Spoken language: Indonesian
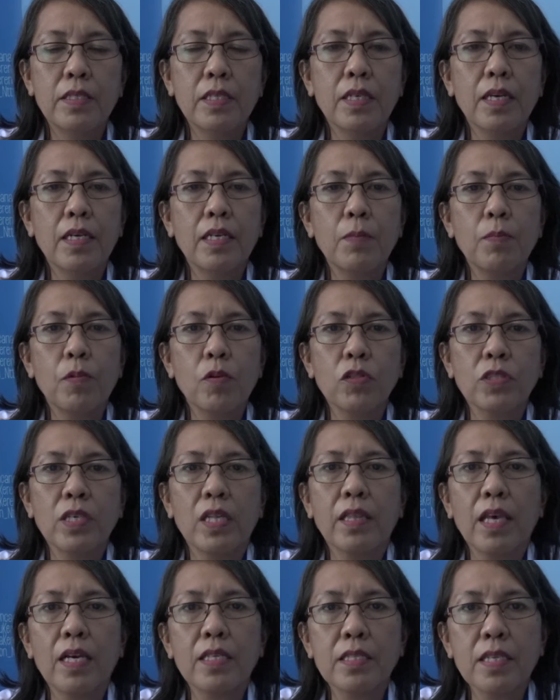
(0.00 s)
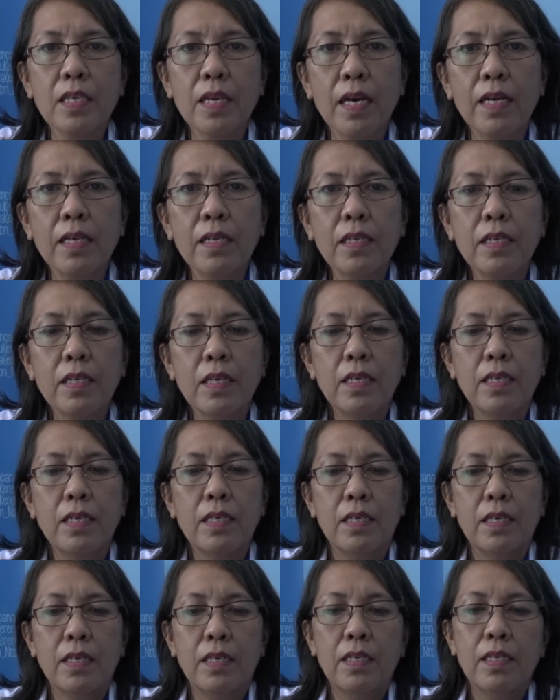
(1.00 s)
Jika diprosentasikan,
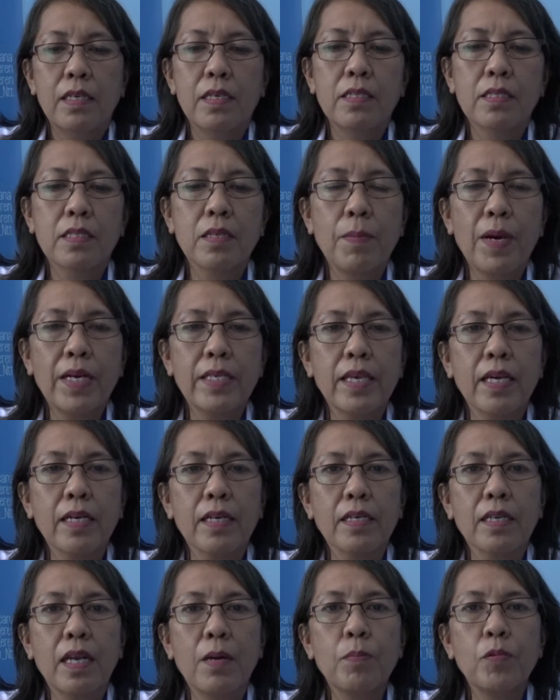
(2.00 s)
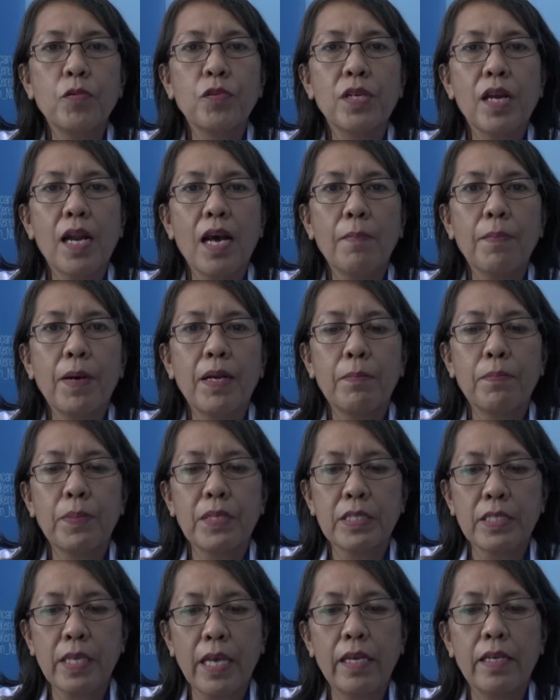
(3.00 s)
sebanyak 68%
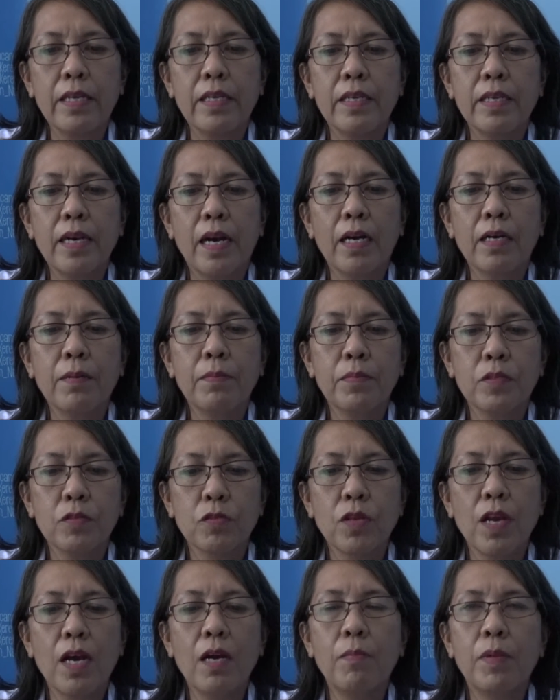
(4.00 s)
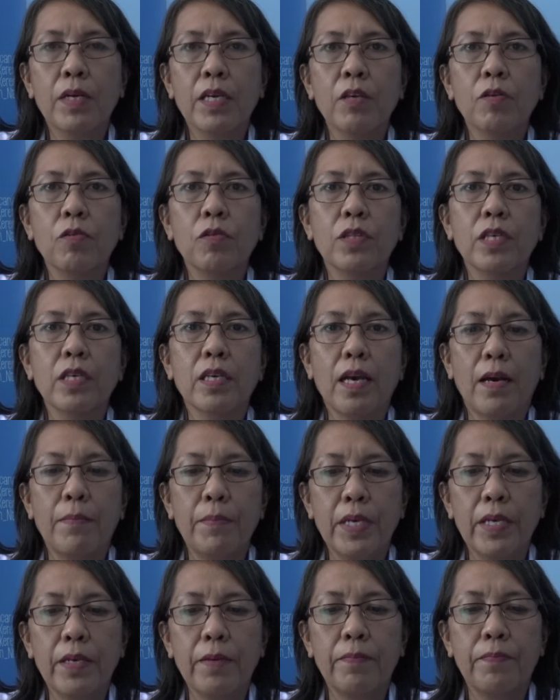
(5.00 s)
yang sudah mengikuti
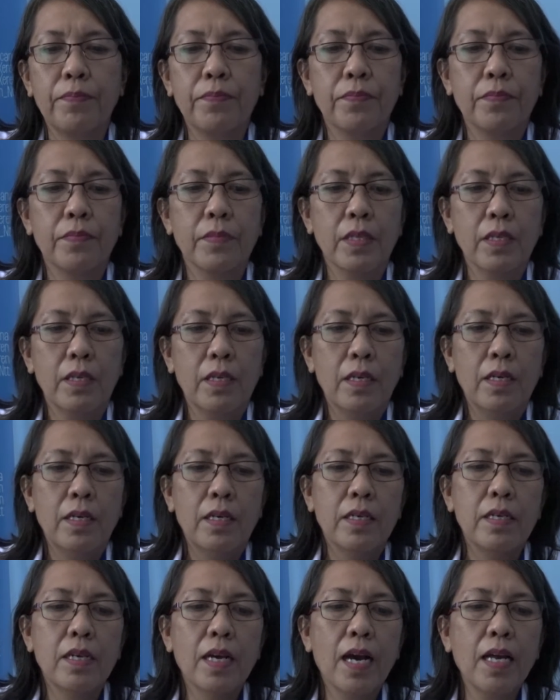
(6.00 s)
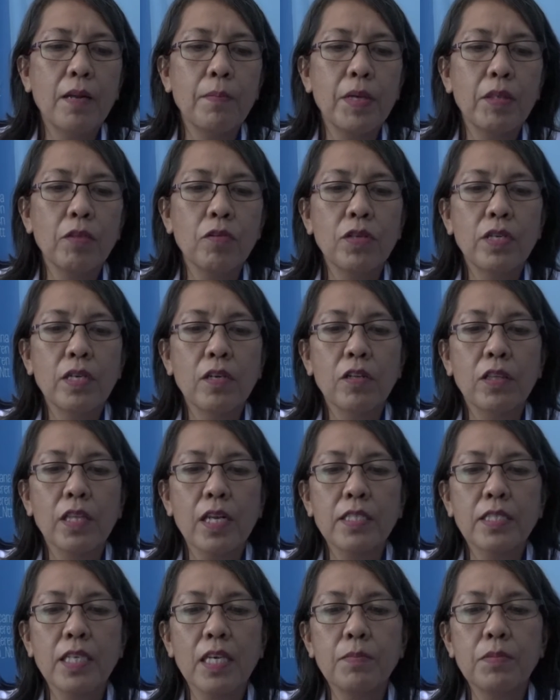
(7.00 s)
KB. Dengan metode
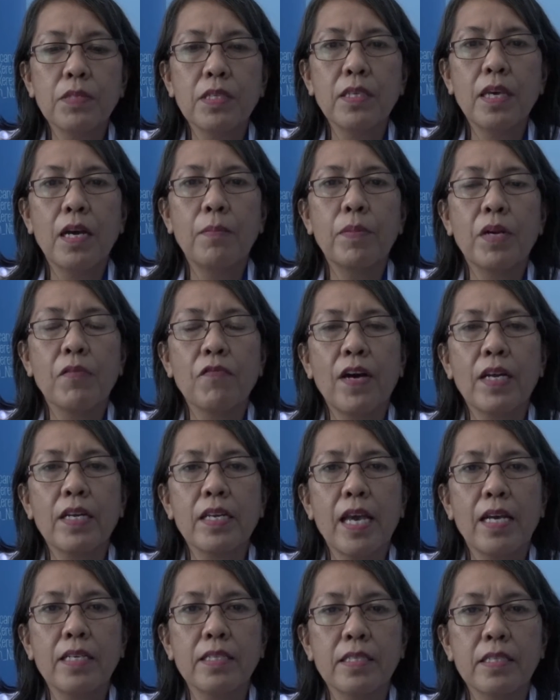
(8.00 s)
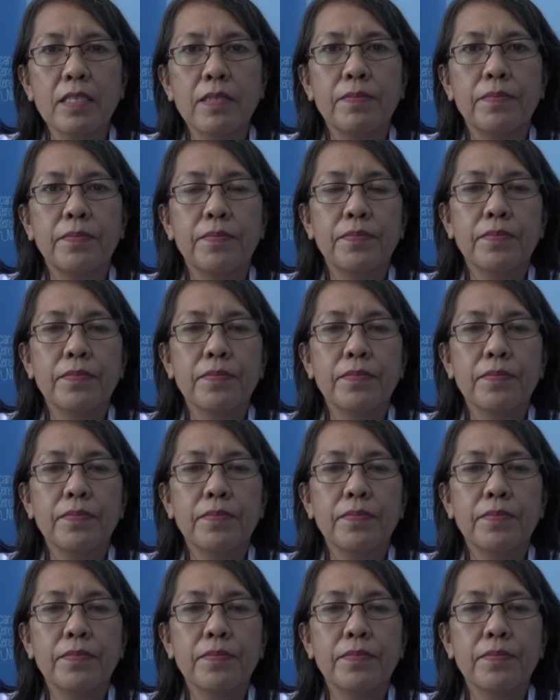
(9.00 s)
kontrasepsi yang bervariasi,